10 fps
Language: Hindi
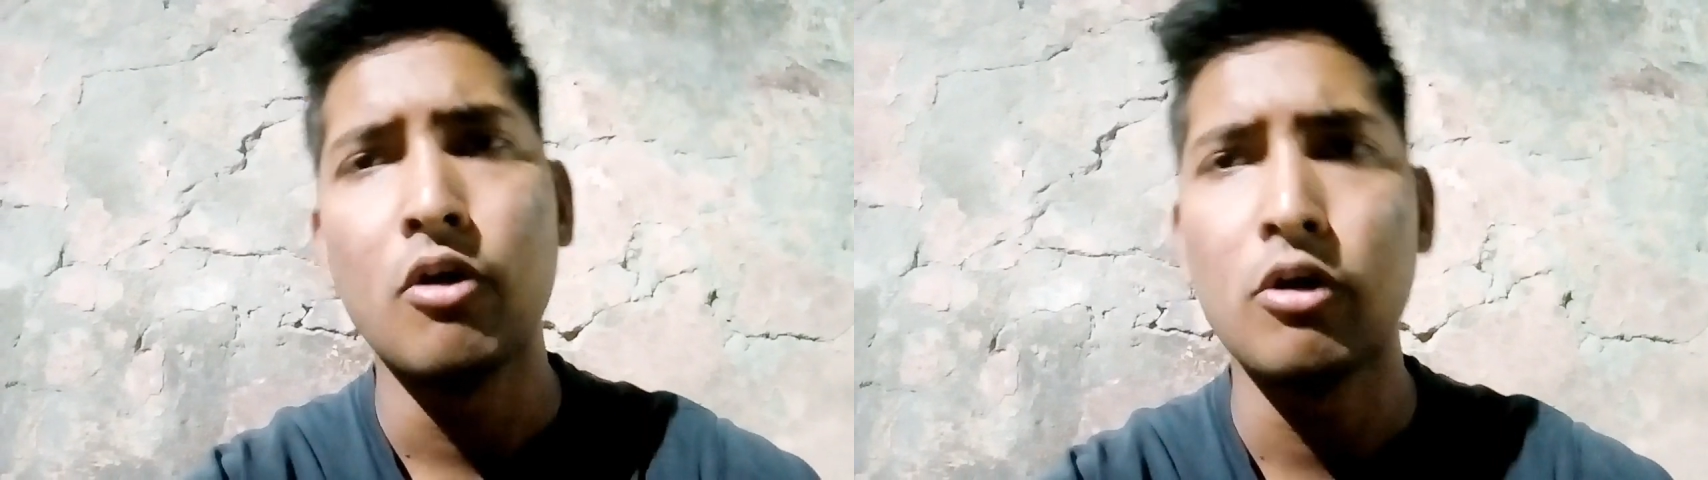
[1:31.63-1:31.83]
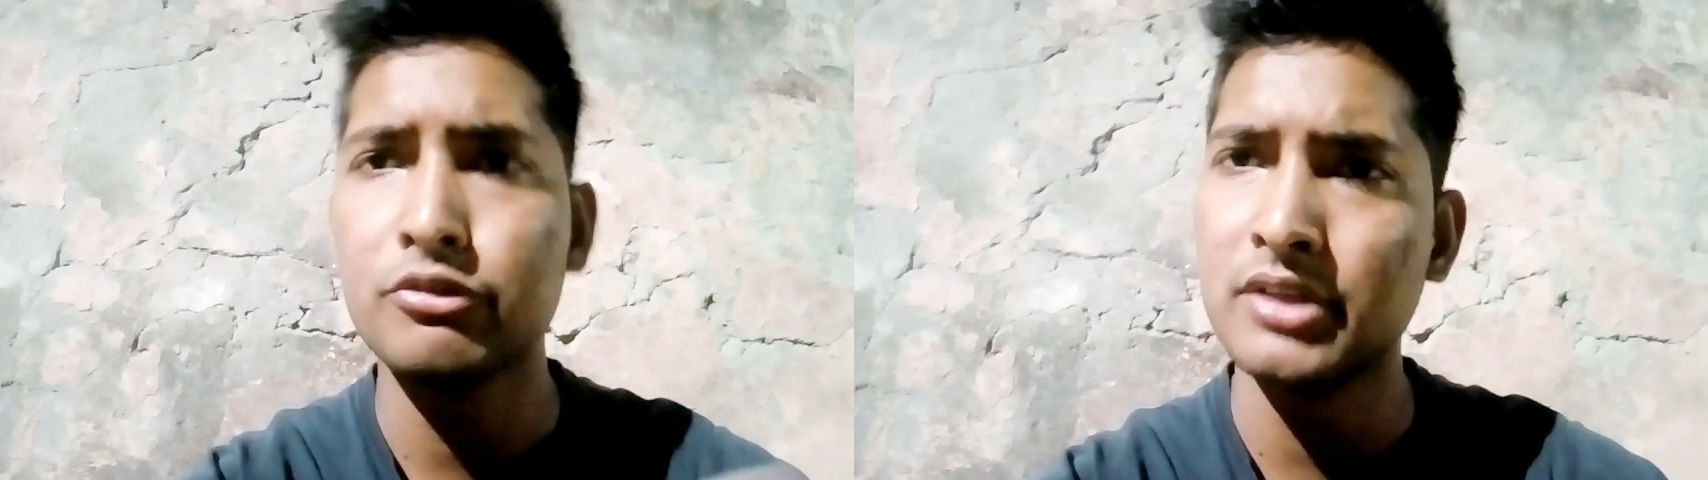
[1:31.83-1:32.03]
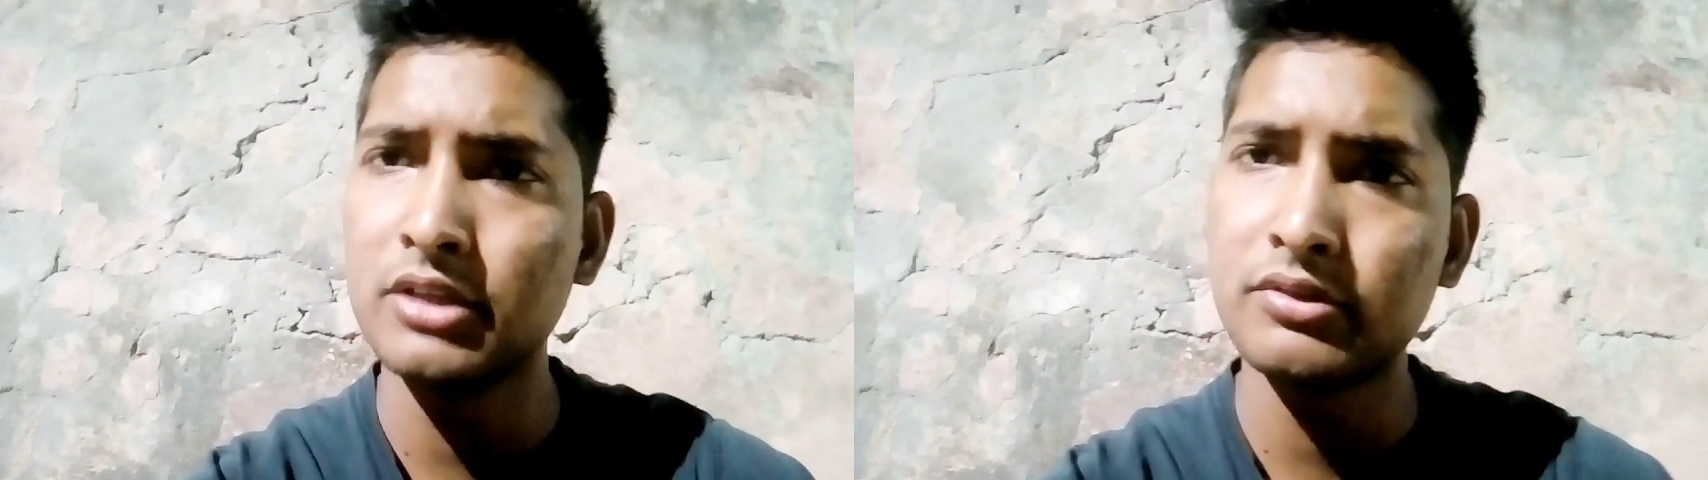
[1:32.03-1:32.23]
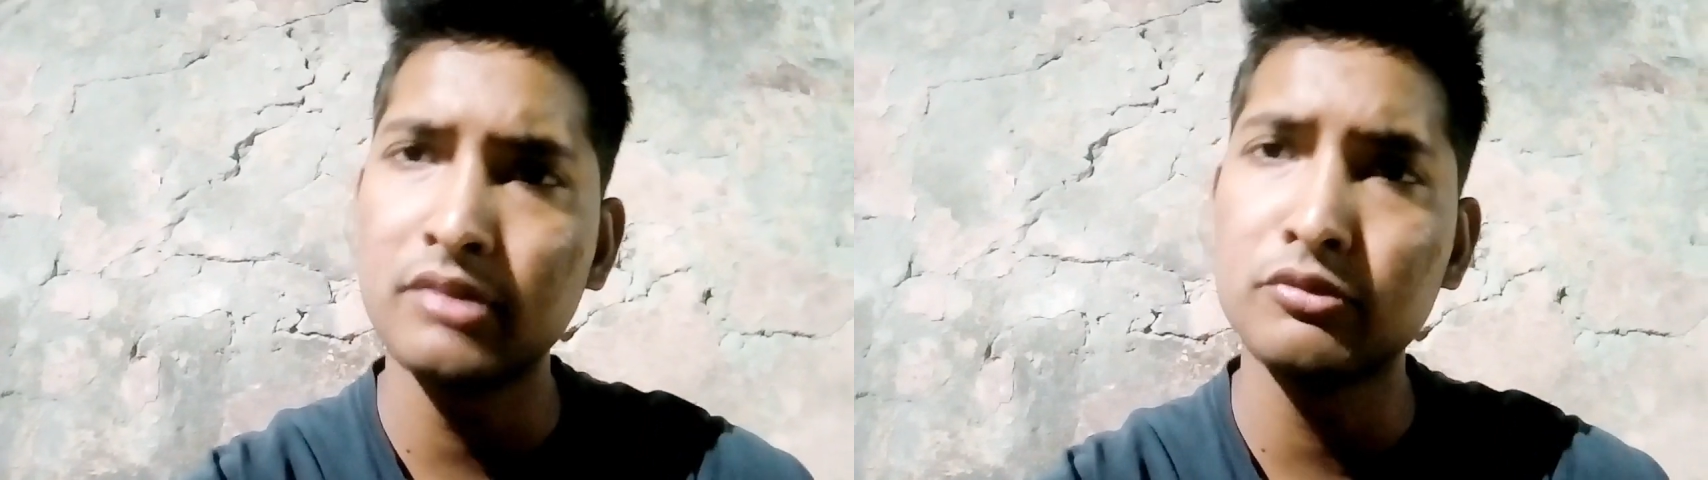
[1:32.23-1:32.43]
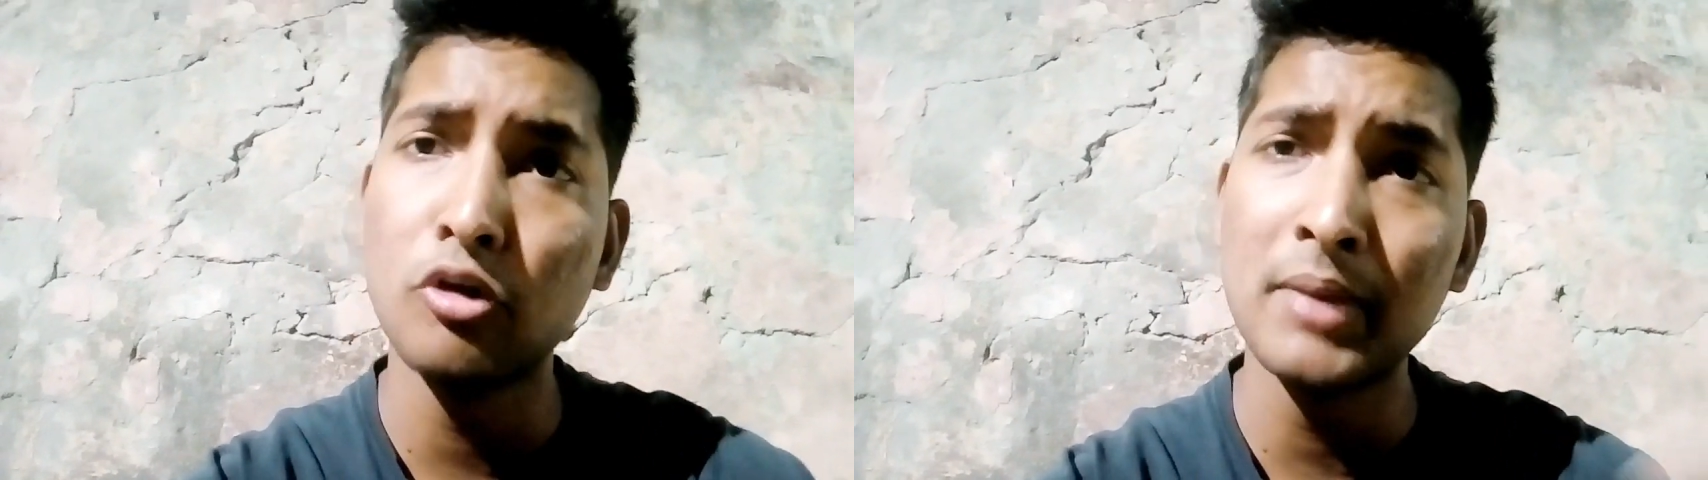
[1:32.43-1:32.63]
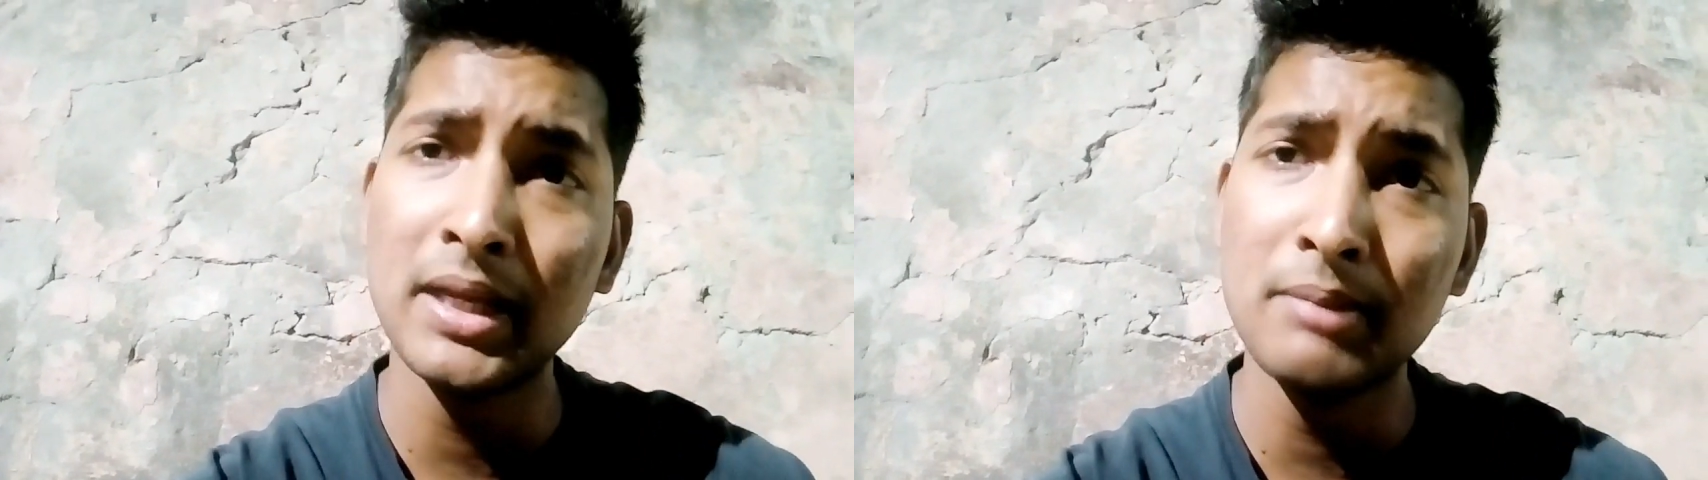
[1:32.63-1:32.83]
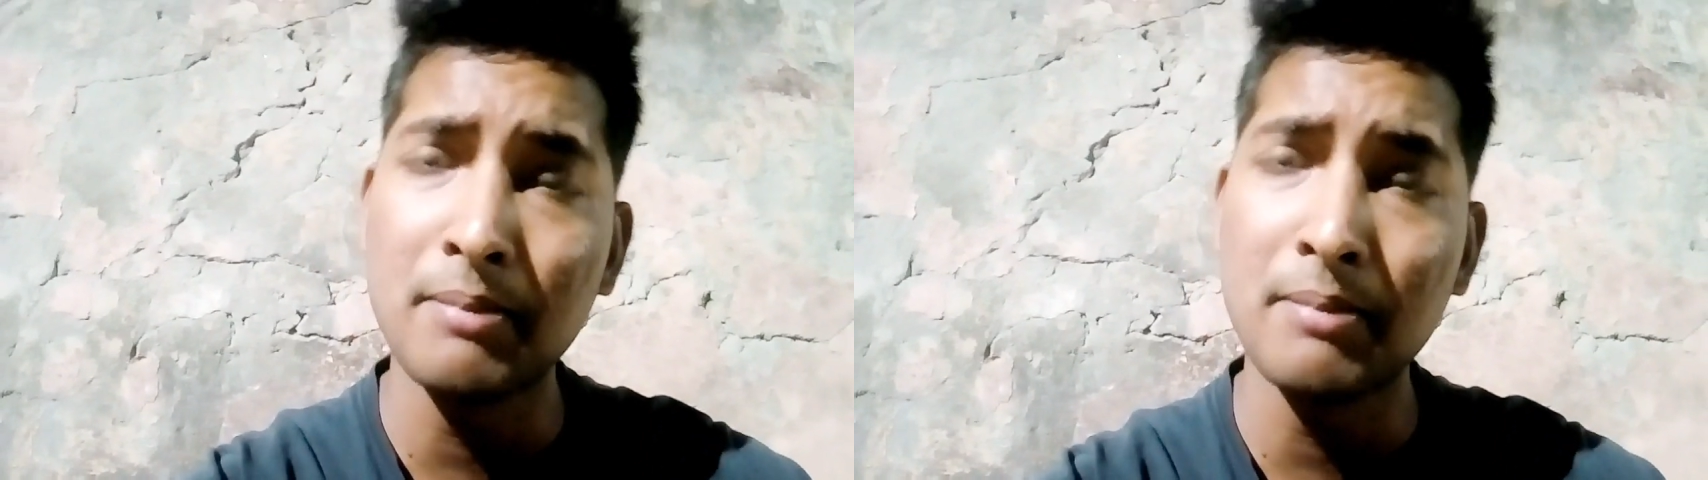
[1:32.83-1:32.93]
और उसने सिर्फ दो महीने